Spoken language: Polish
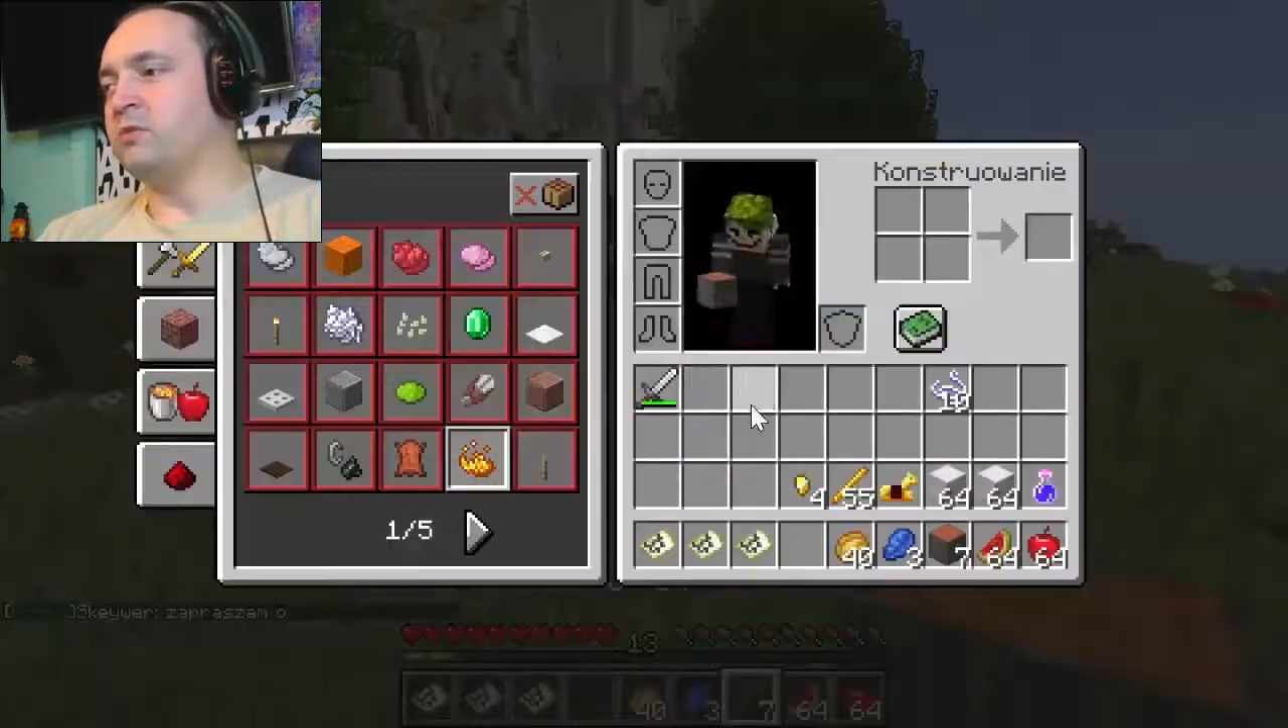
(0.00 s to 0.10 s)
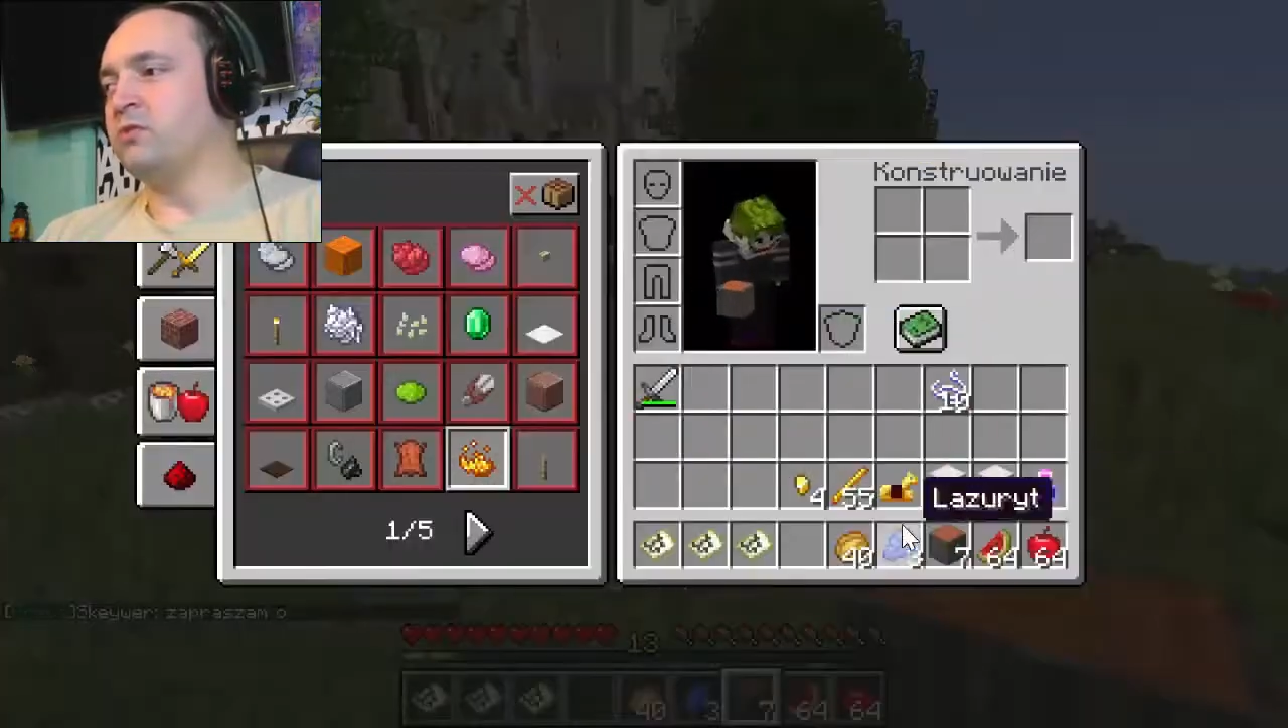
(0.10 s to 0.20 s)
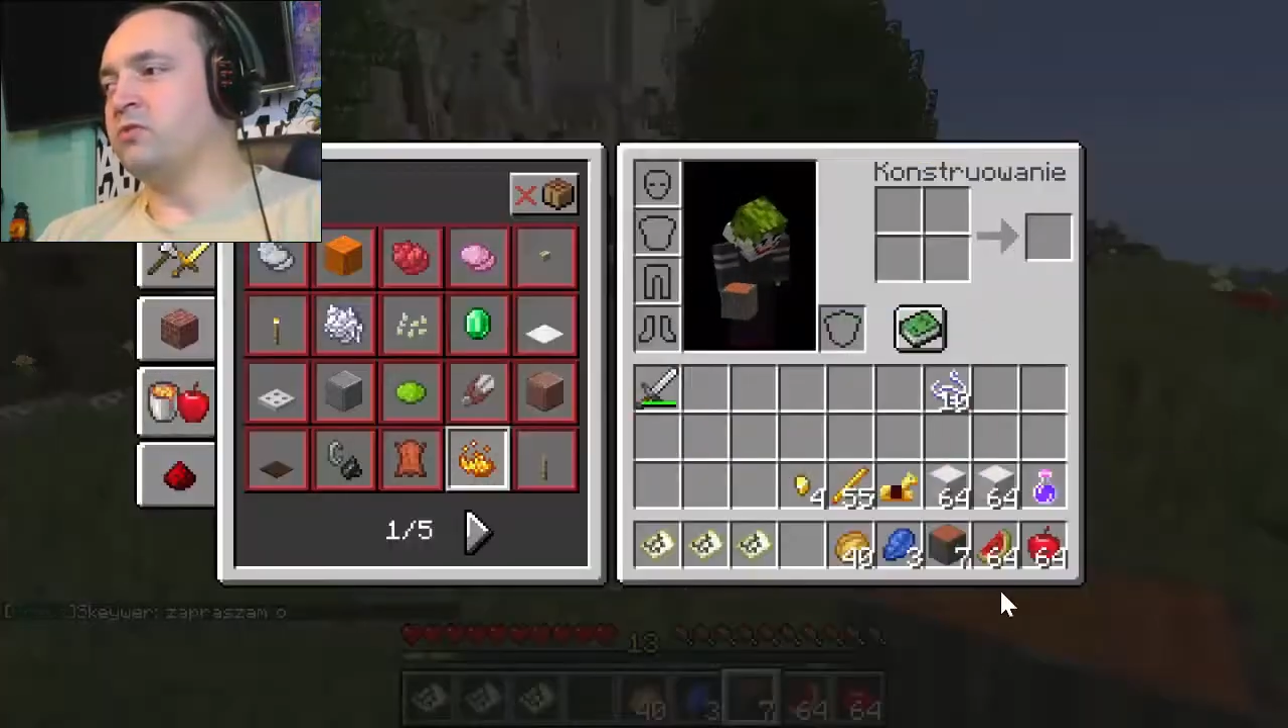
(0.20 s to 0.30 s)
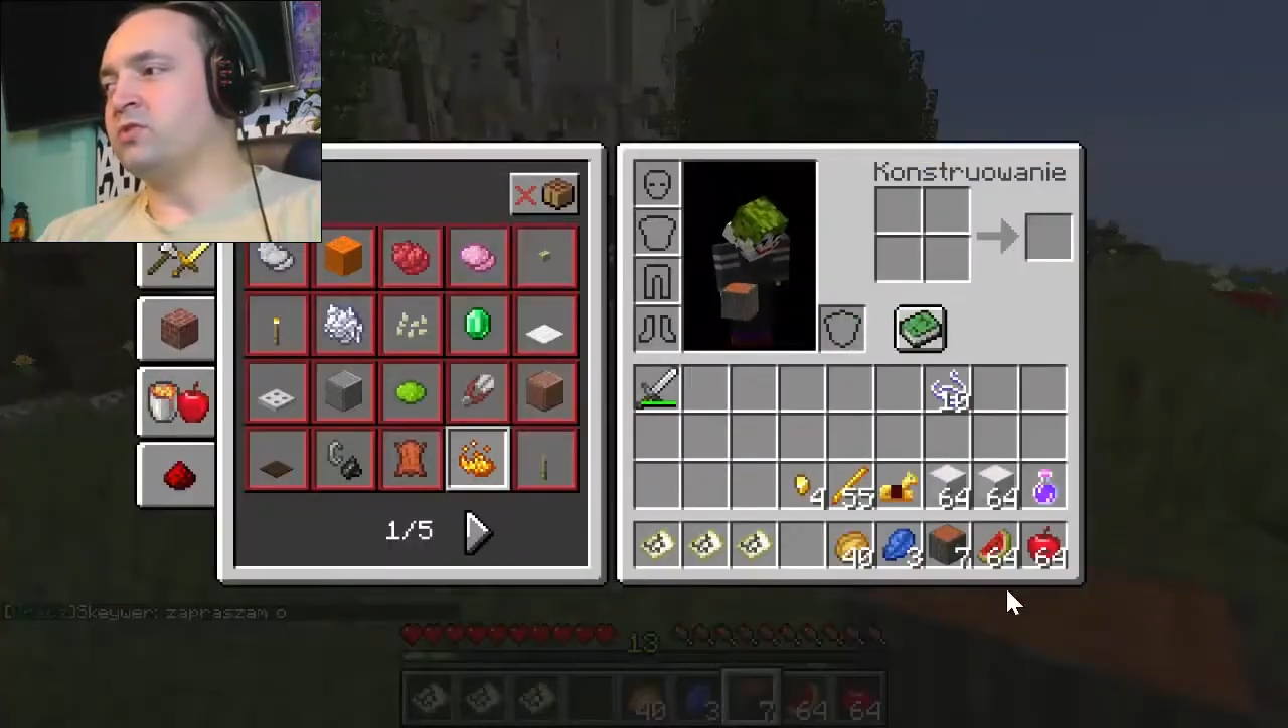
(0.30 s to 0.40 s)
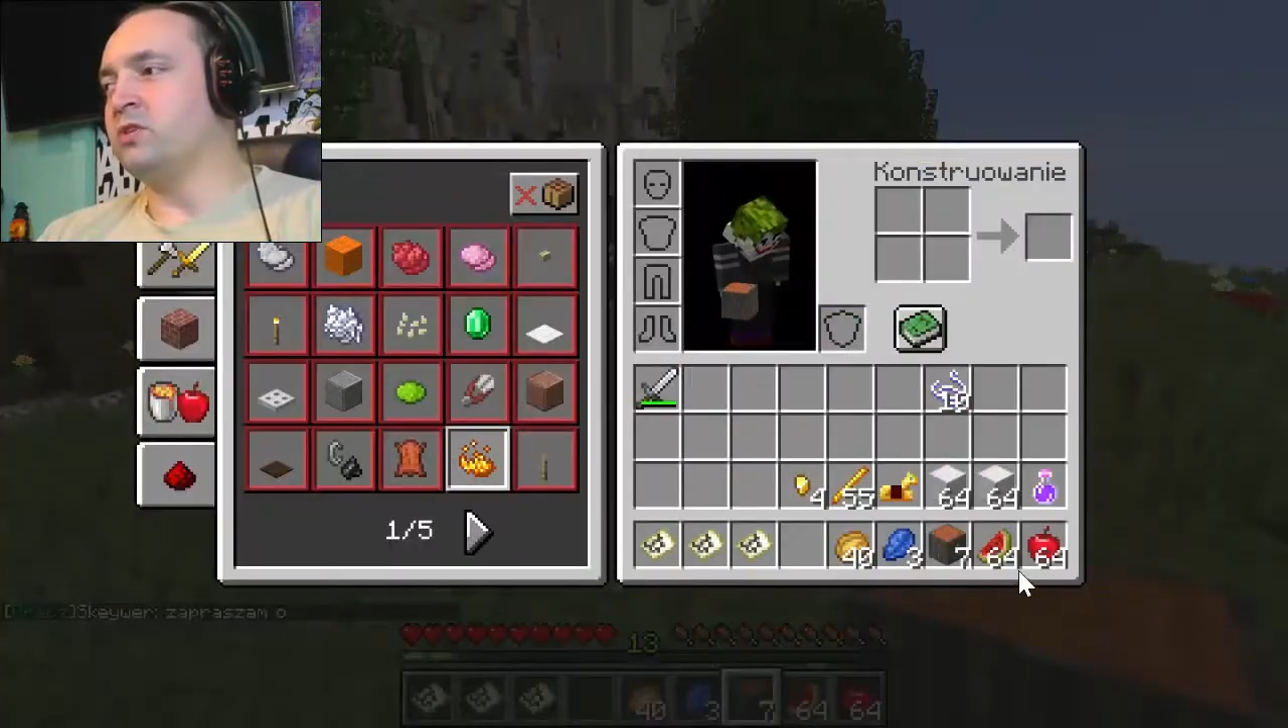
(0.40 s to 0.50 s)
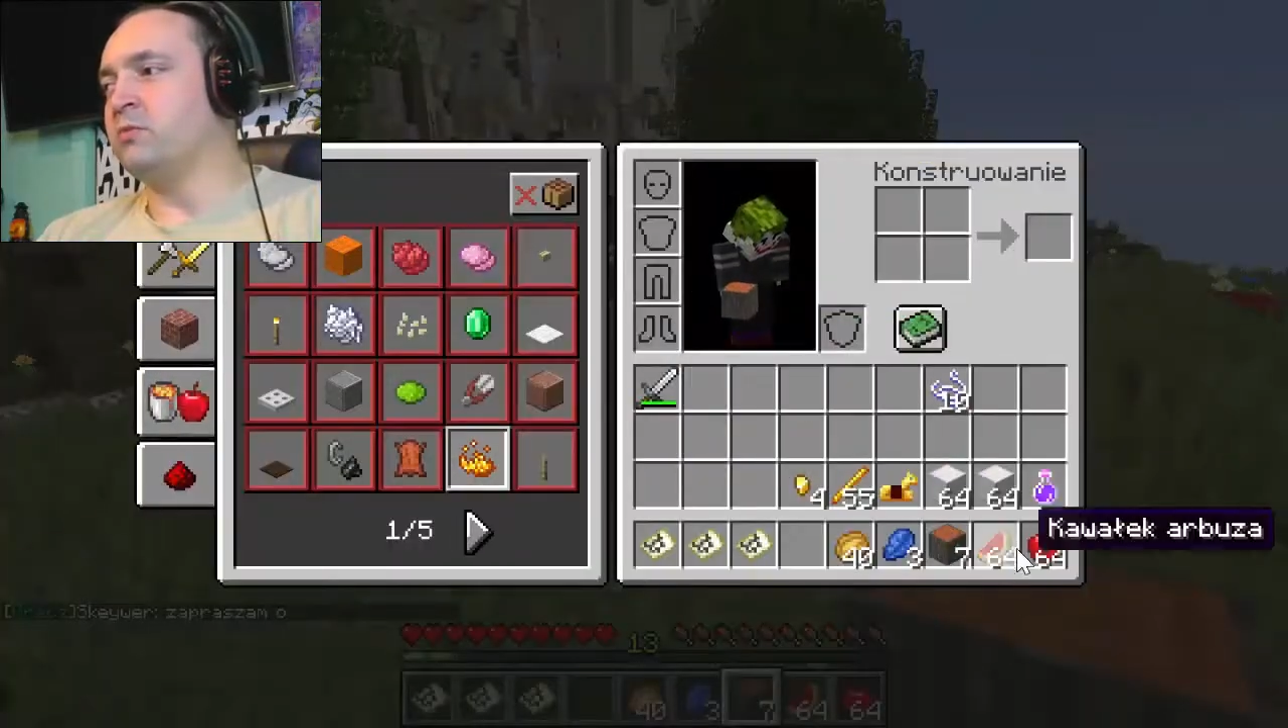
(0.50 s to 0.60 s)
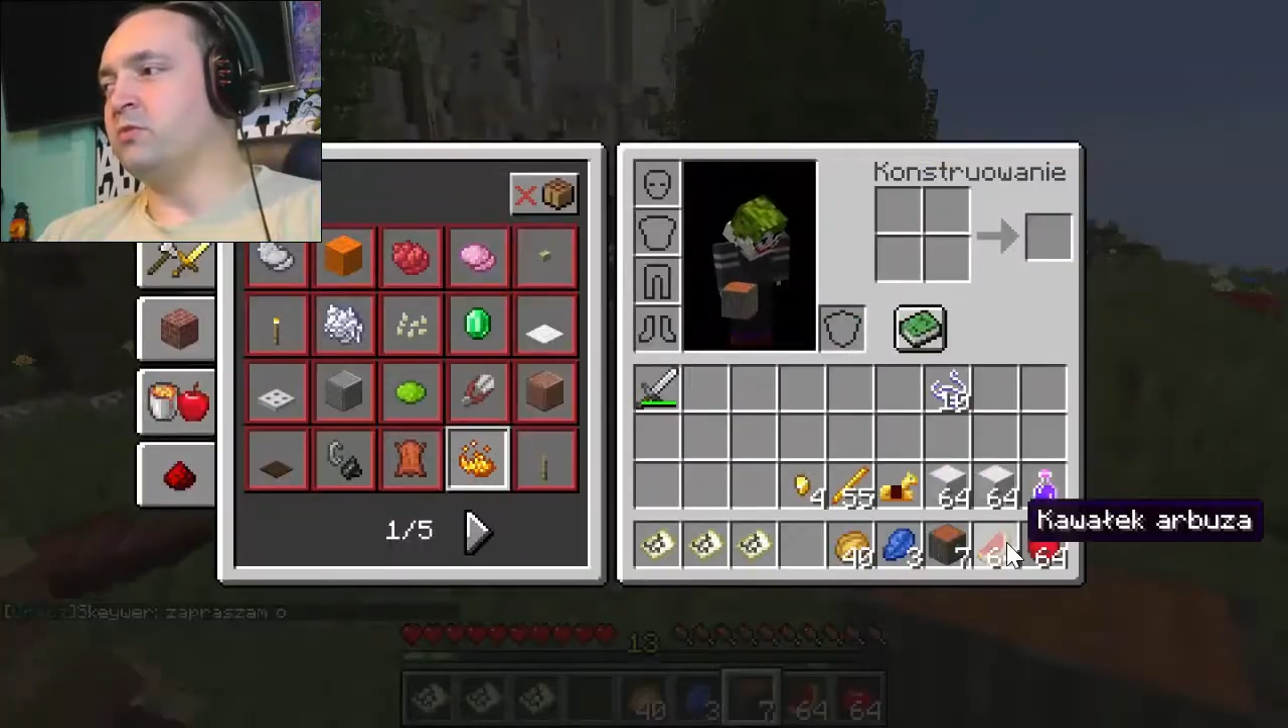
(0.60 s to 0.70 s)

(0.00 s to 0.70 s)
to do skrzynki